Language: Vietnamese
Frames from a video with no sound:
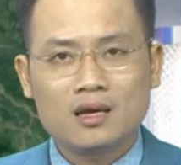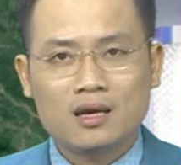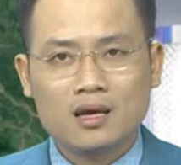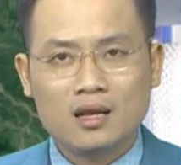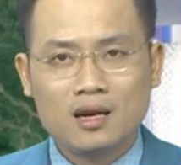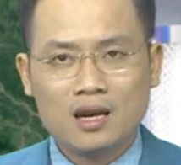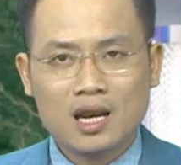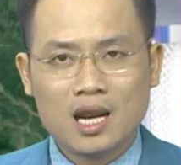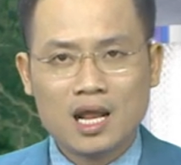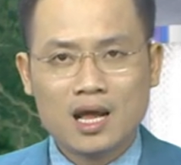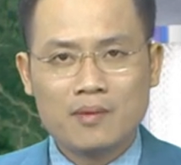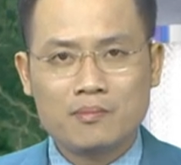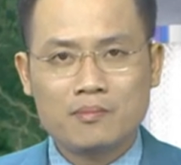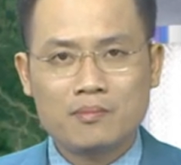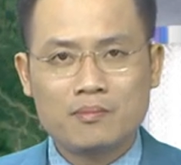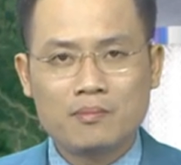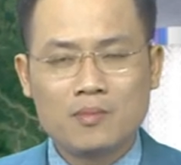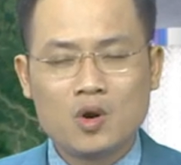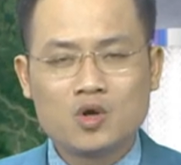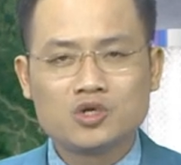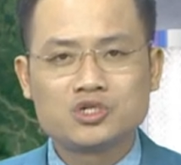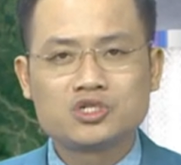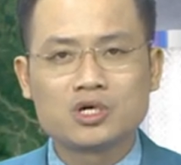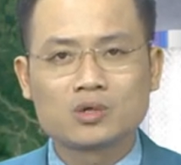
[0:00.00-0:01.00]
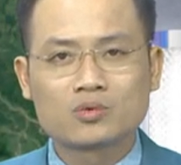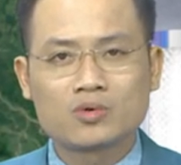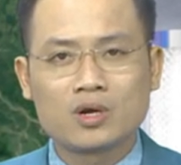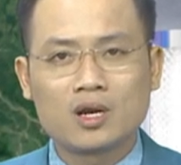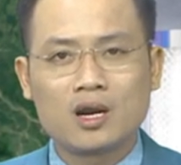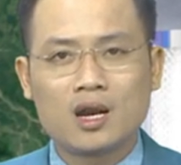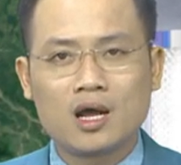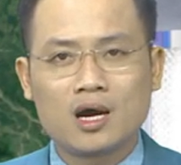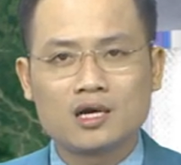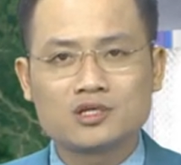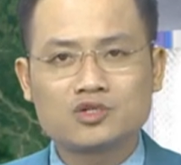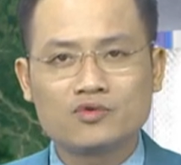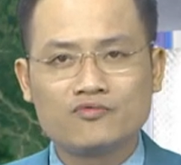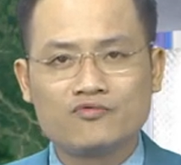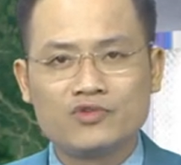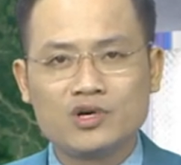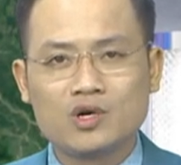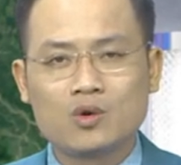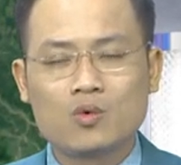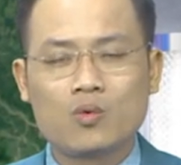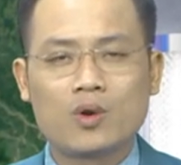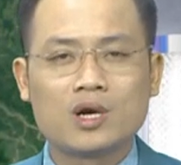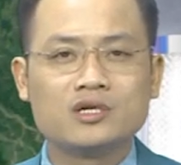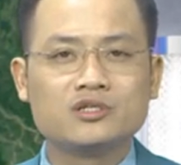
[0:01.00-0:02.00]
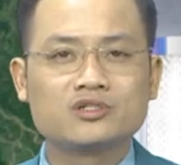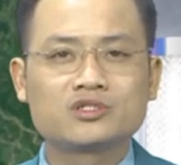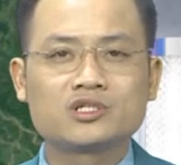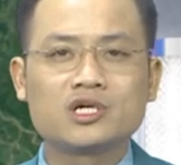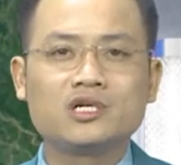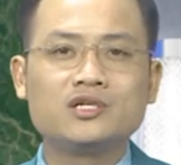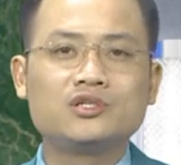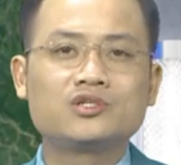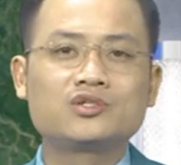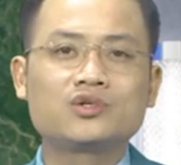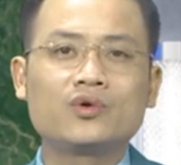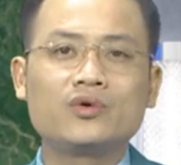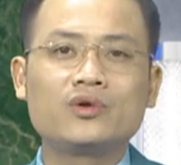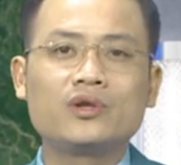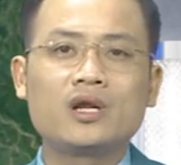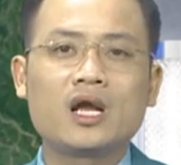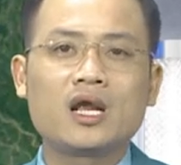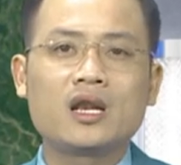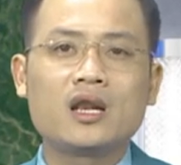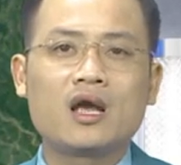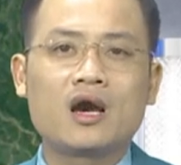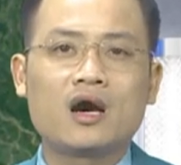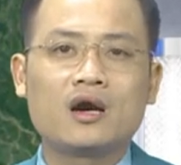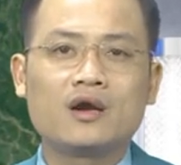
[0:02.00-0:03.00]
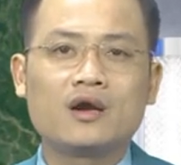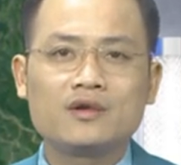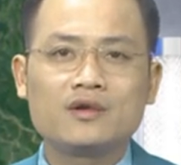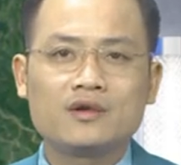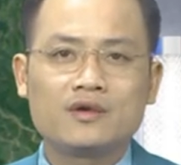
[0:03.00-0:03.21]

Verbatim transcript: làm môi trường thuận lợi cho vi khuẩn sinh sôi nảy nở